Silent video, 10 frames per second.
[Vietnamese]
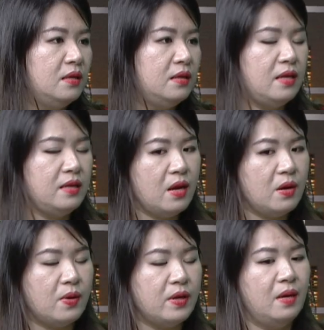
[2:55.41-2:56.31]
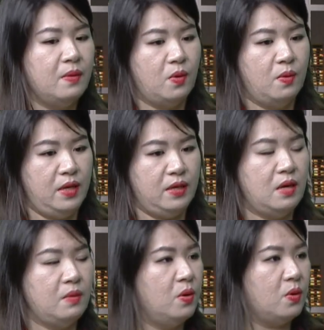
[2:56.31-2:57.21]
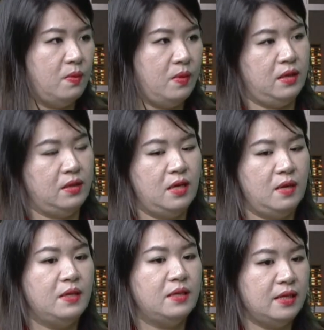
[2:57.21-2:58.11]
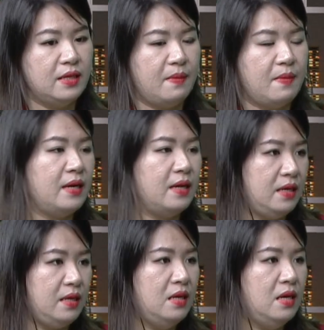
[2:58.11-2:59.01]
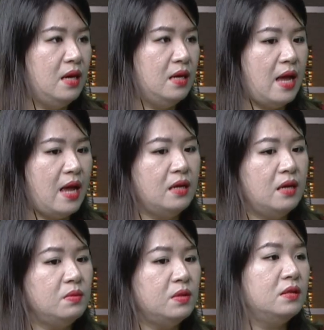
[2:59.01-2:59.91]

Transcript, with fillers: nên theo cái quan điểm của mình từ góc độ của mình thì mình thấy rằng là bạn ấy đã không tự